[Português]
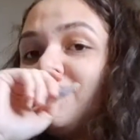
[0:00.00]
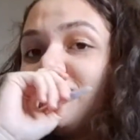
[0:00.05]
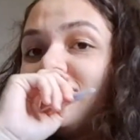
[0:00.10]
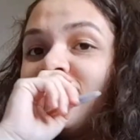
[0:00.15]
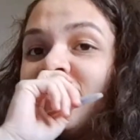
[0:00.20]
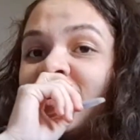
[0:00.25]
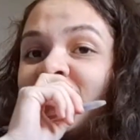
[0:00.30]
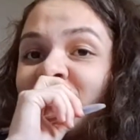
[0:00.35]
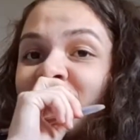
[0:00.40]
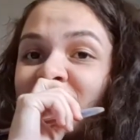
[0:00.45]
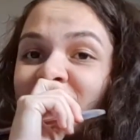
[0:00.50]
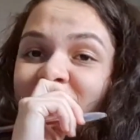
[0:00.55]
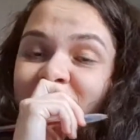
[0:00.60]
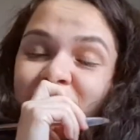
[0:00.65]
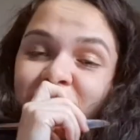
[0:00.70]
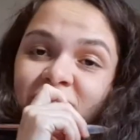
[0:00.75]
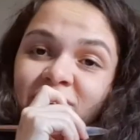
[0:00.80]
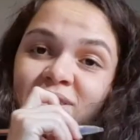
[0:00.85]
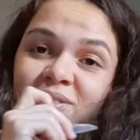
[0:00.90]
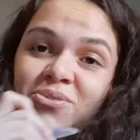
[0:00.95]
Vejo os
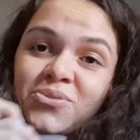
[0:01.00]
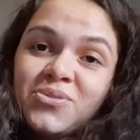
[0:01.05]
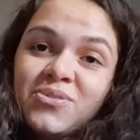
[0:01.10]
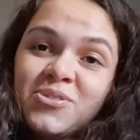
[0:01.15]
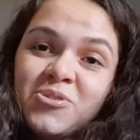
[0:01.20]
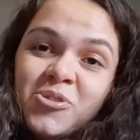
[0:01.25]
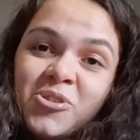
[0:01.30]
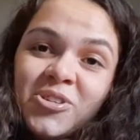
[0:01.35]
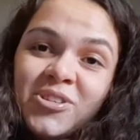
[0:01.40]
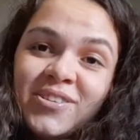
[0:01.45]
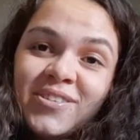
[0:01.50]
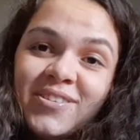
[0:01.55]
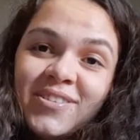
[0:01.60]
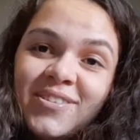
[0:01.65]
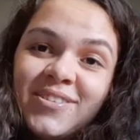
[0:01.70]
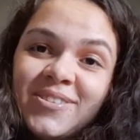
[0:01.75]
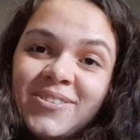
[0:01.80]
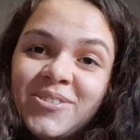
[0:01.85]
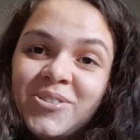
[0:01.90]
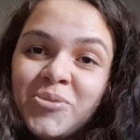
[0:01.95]
vídeos de,
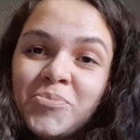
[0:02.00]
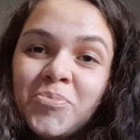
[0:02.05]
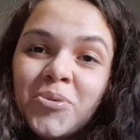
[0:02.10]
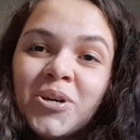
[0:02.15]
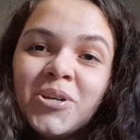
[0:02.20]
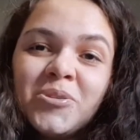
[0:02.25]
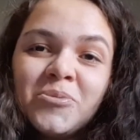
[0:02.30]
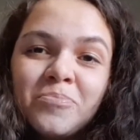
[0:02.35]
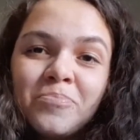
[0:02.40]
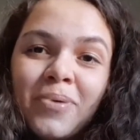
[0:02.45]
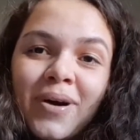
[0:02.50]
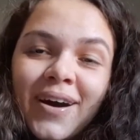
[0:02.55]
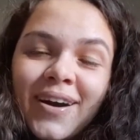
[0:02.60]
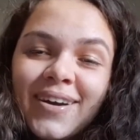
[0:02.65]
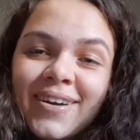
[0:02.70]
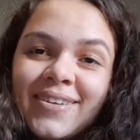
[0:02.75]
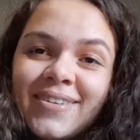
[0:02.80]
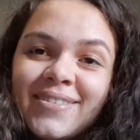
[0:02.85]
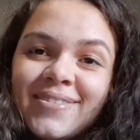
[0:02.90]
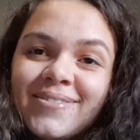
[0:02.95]
de
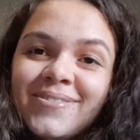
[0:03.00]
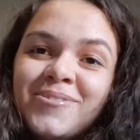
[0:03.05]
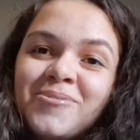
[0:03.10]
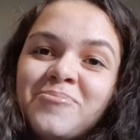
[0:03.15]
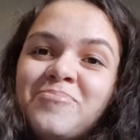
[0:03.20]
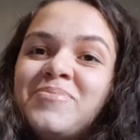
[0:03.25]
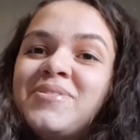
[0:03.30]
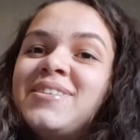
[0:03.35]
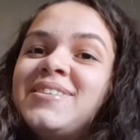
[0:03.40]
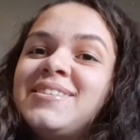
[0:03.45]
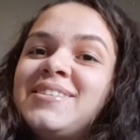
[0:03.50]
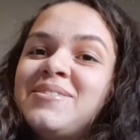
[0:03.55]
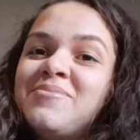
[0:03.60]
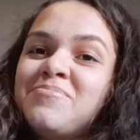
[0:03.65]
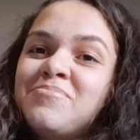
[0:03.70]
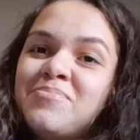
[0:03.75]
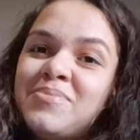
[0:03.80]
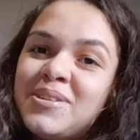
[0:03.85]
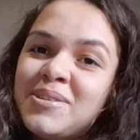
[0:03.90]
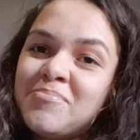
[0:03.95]
pós-parto, para
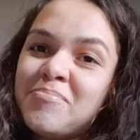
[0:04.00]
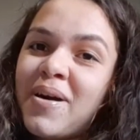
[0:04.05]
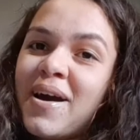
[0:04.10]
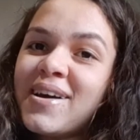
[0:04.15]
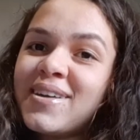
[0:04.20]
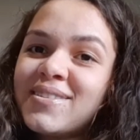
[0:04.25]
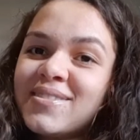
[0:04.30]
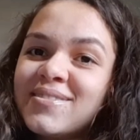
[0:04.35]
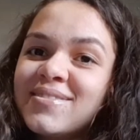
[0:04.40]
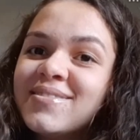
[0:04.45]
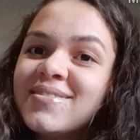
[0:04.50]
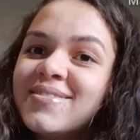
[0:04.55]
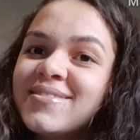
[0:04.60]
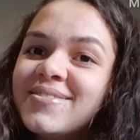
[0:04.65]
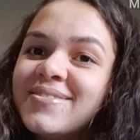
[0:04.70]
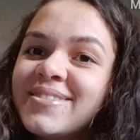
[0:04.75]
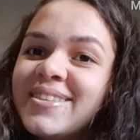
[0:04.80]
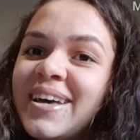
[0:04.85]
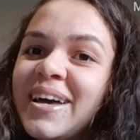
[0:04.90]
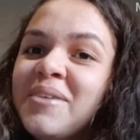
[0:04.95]
me preparando,
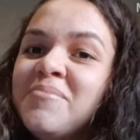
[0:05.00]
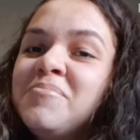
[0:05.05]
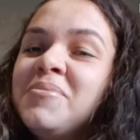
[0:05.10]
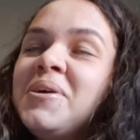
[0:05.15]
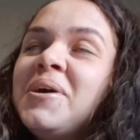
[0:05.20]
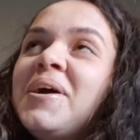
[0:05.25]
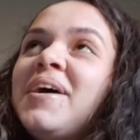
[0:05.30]
sabe?